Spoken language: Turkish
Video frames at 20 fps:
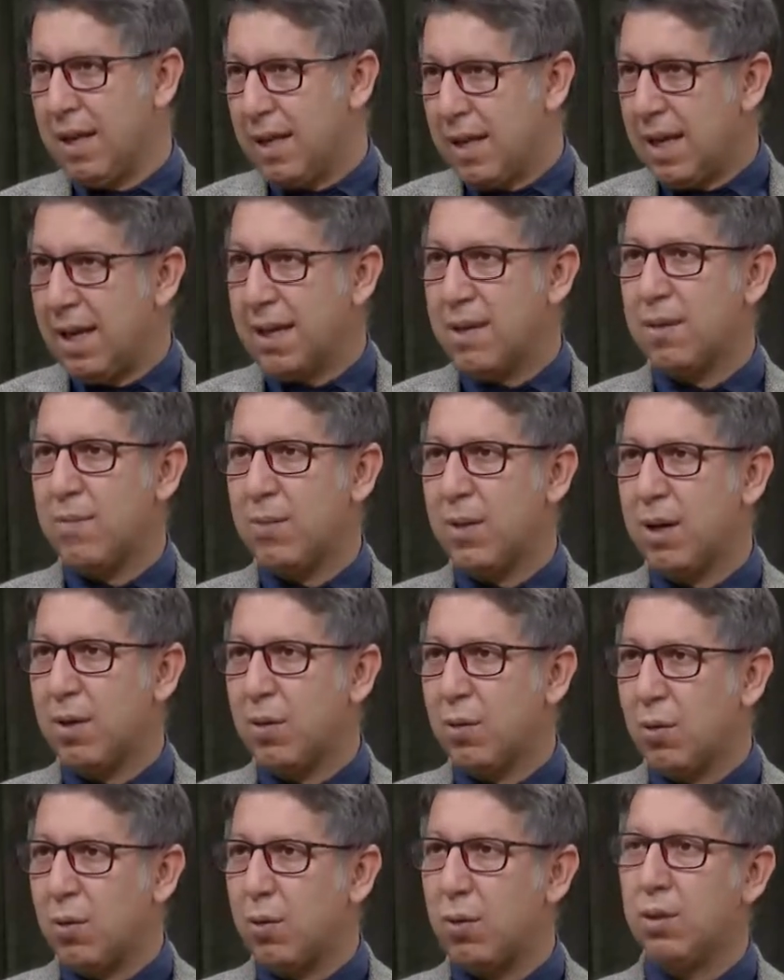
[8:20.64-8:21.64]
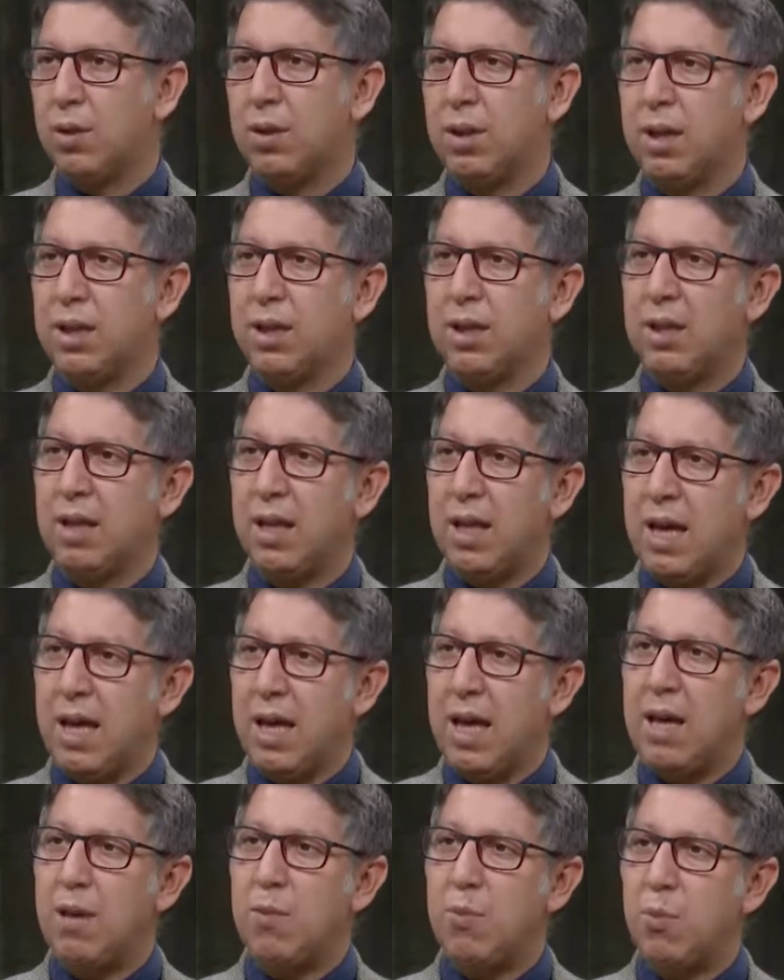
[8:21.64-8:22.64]
Yazmak onların
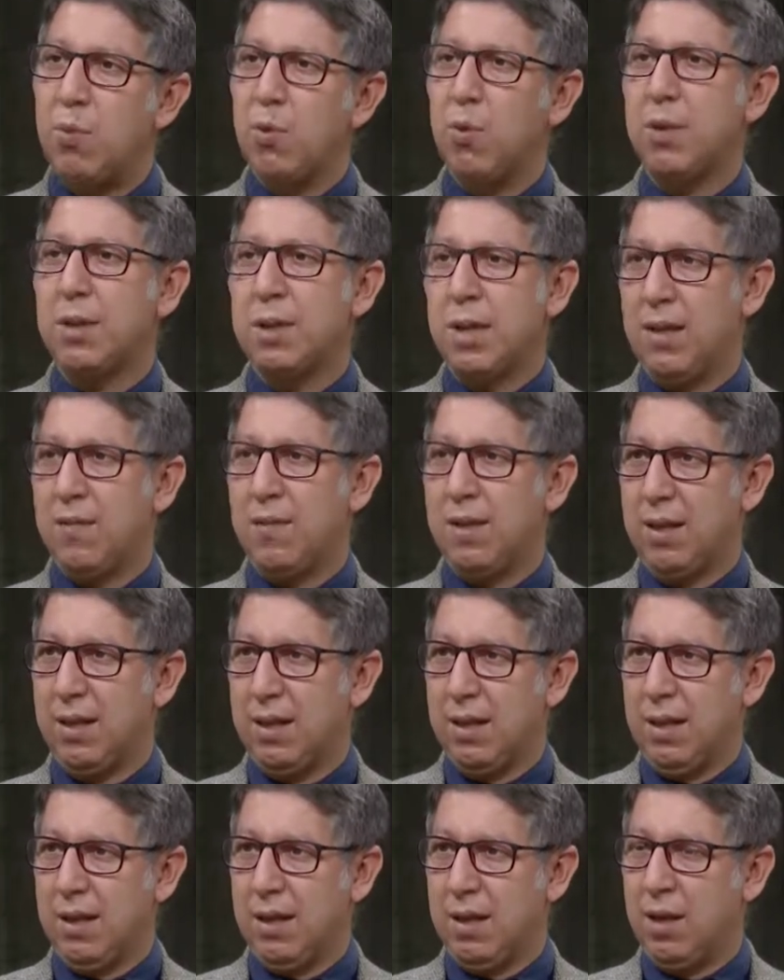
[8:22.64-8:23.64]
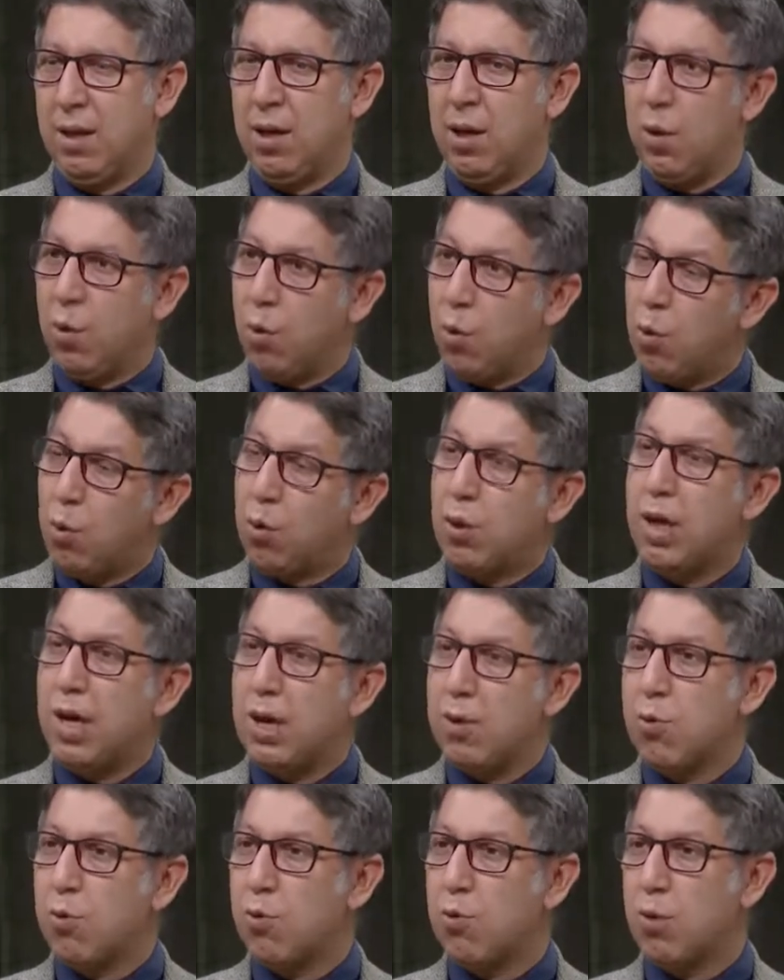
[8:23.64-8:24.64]
en büyük servetleri.
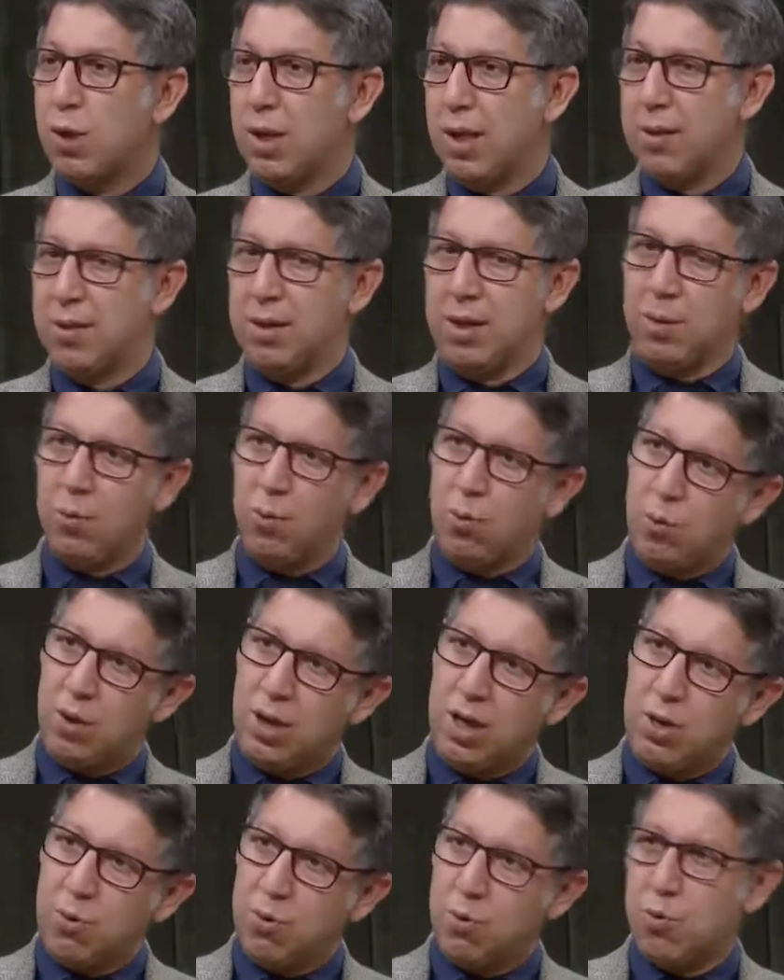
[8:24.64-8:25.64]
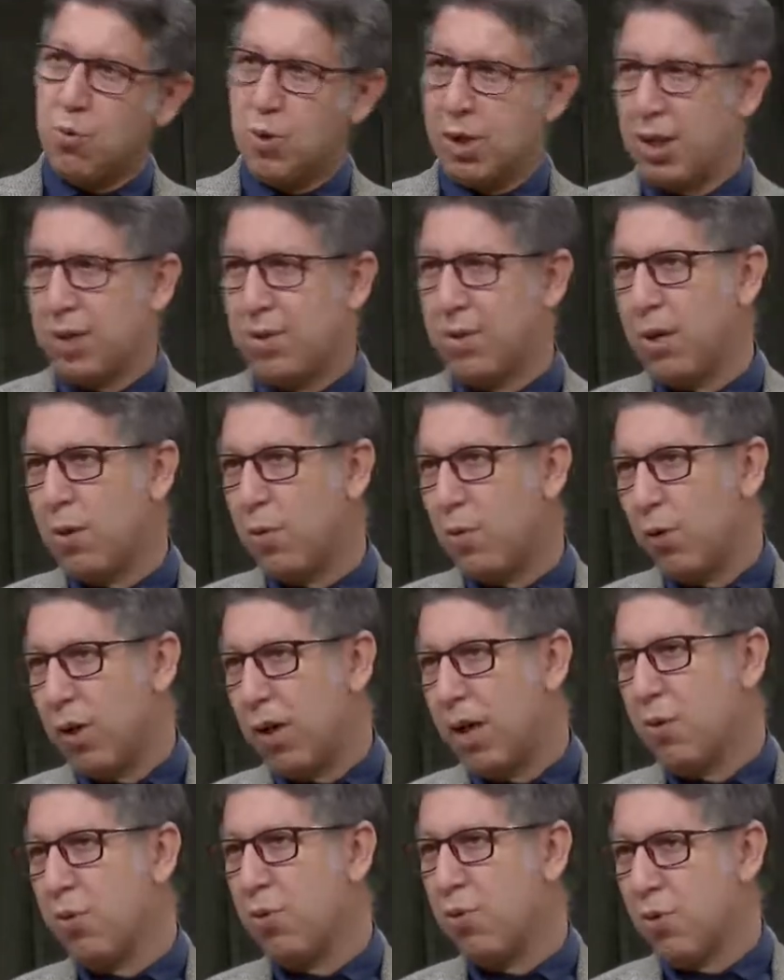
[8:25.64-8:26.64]
Okuyan çocuk yazar, okuyan çocuk yazar,
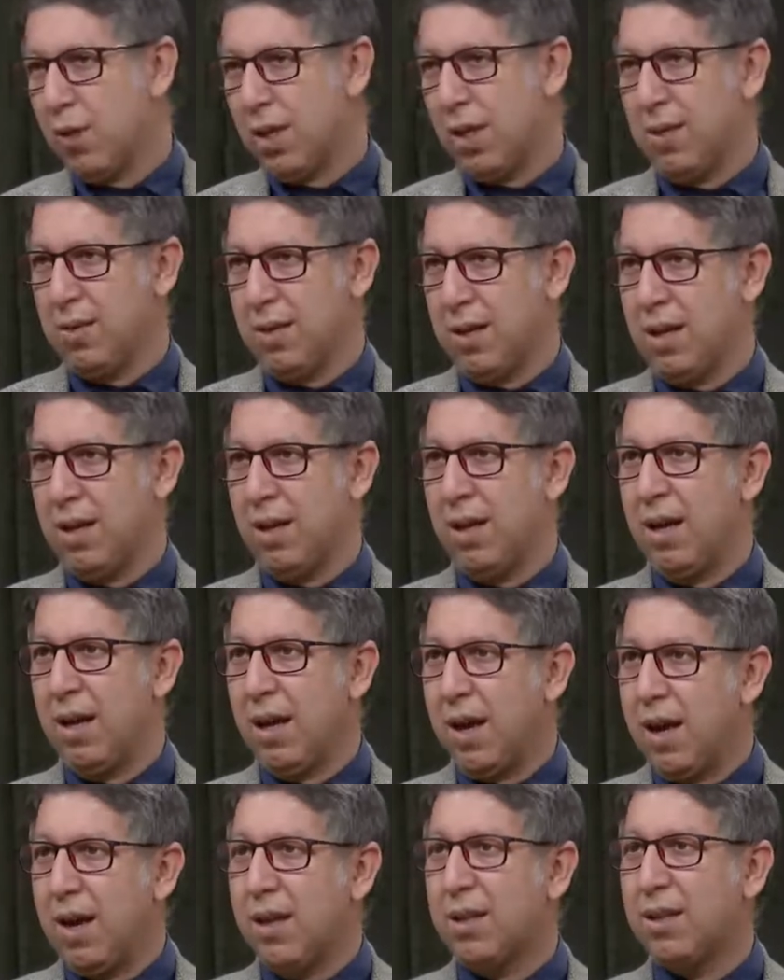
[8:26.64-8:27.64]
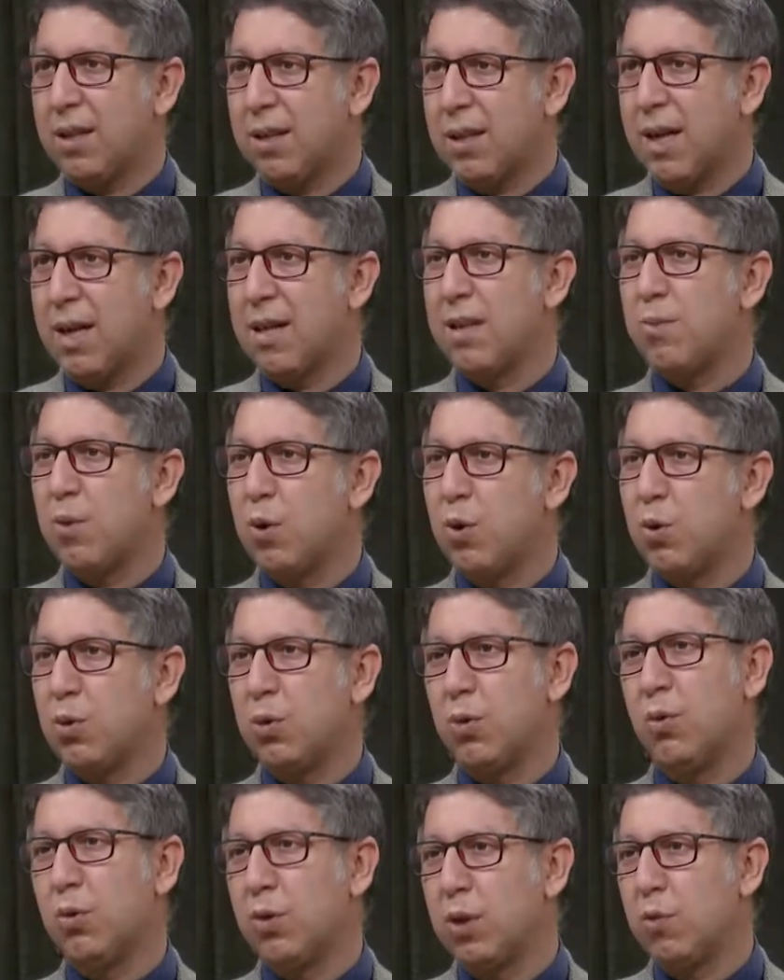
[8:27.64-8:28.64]
okuyan çocuk yazar. Artık yazmaya
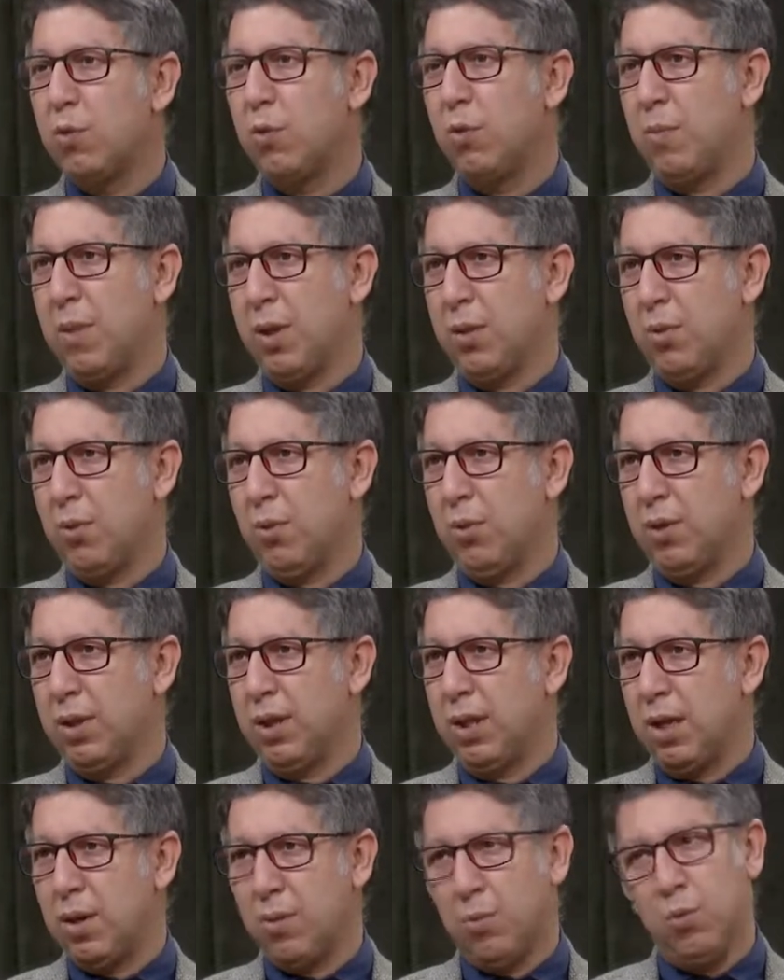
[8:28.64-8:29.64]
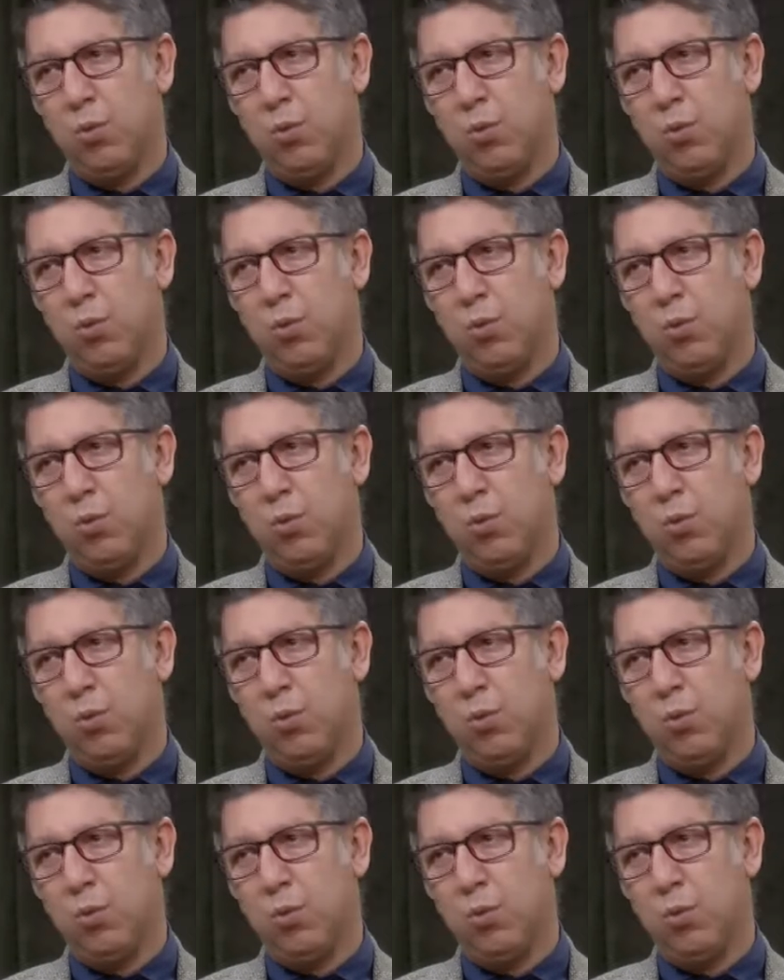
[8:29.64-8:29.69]
ortaokulda dönmek zorundalar.